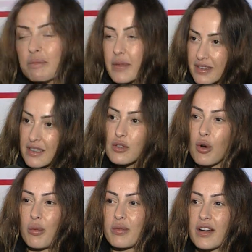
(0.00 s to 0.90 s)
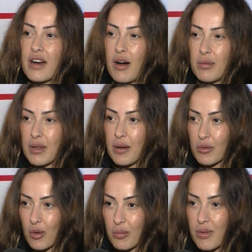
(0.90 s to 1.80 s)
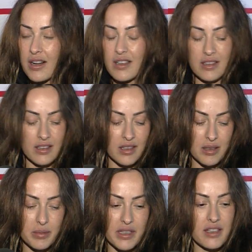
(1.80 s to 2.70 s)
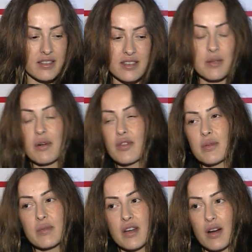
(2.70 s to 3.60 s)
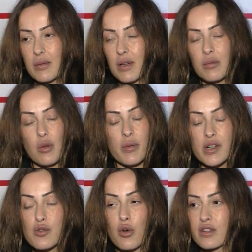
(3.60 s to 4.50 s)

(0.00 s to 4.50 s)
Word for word: Bir sitcomda ablamla olmak, e, bir de sinema filmde ablamla olmak çok